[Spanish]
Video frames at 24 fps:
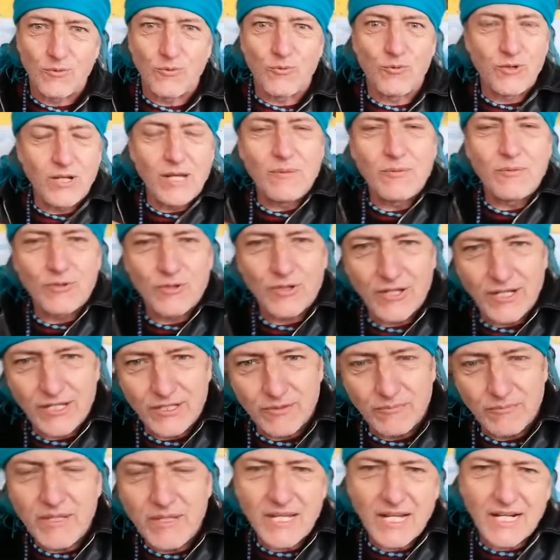Unámonos a
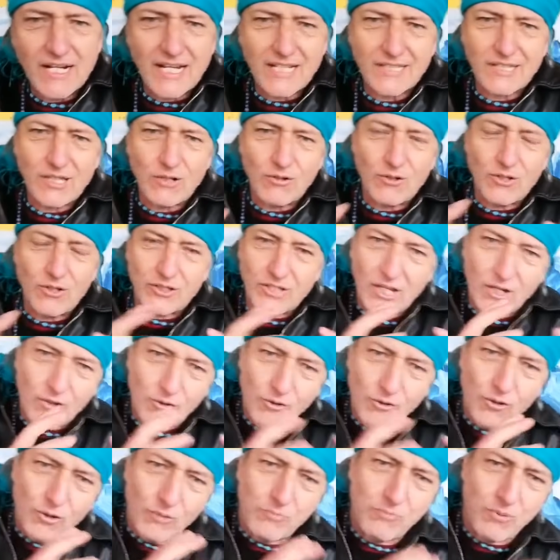ellos. Mira, acá están los que están
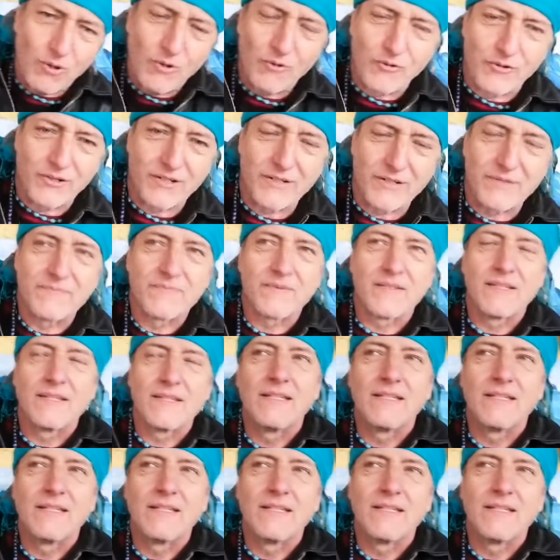con los pobres.